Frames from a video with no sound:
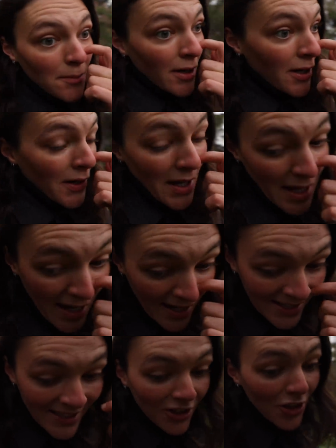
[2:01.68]
Bueno,
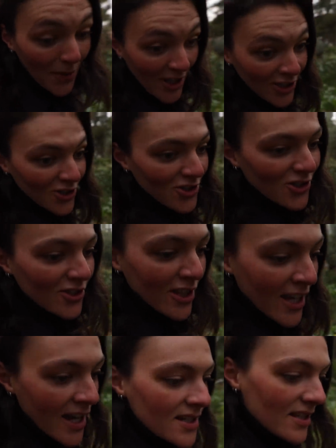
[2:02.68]
ha estado lloviendo estos
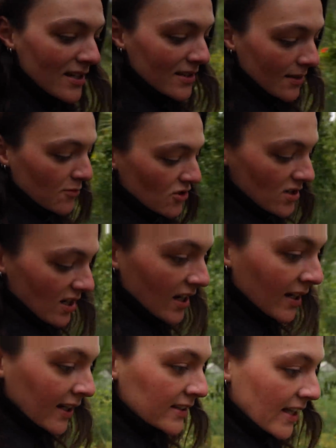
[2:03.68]
días, estamos
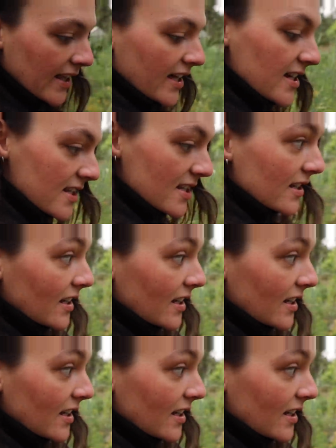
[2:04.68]
encantadas